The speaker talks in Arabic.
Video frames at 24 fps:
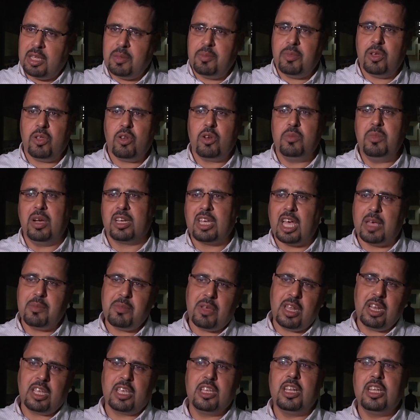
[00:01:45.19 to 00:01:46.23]
بين المحكمه
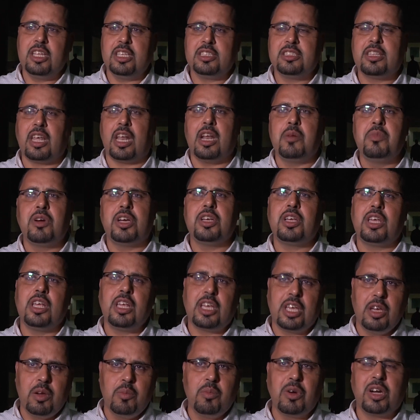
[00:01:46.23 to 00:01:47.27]
اللي الضرر
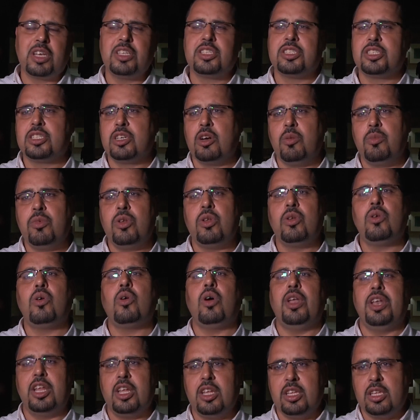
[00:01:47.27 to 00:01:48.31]
كي هما كيتشكوا منه
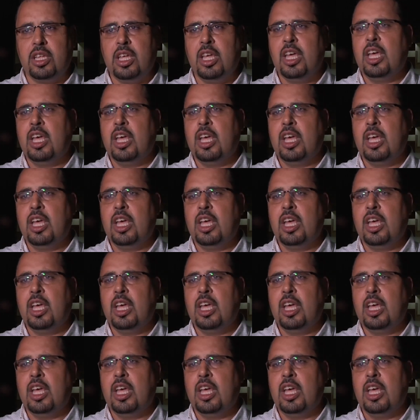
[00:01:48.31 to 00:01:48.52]
يعني